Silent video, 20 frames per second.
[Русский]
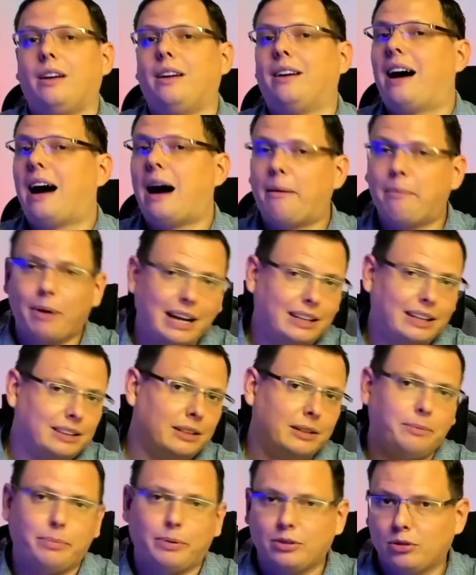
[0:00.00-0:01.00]

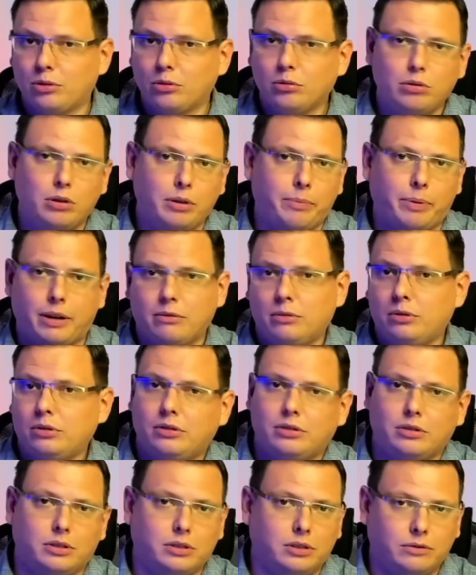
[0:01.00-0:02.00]
Обратно процедура
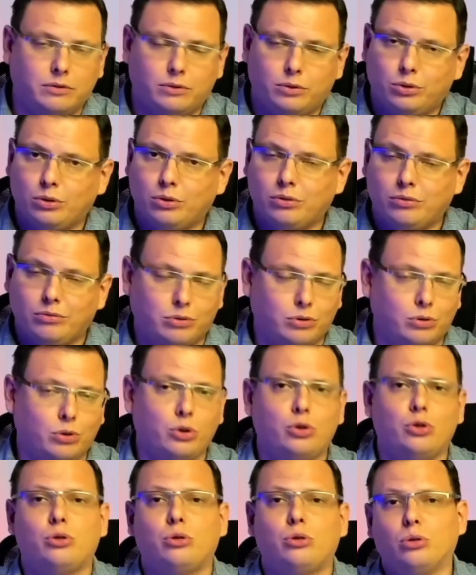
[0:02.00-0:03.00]
проводится все с
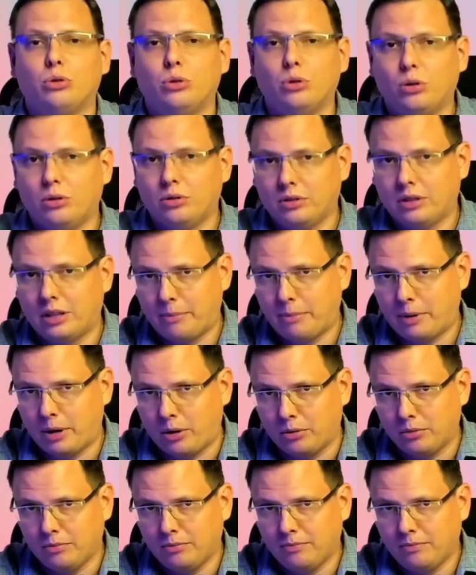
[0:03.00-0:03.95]
точностью до наоборот.